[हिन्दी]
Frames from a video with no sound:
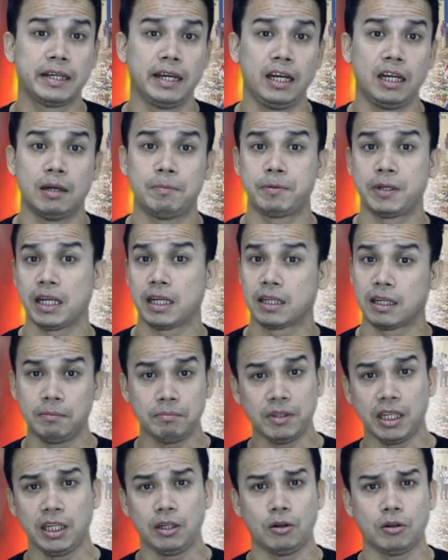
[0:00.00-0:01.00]
के लपटे कम
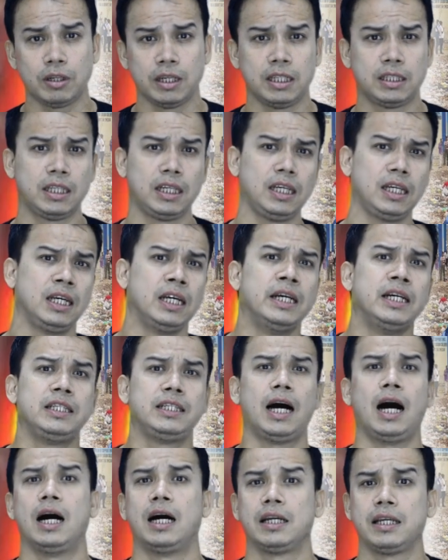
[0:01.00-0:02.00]
नहीं हो रही थी
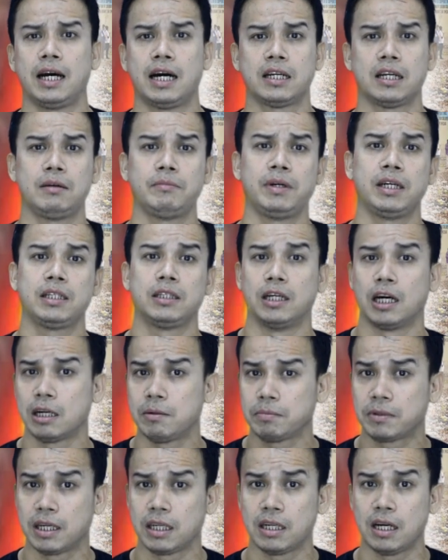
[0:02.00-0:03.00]
या हरियाणा में धर्म के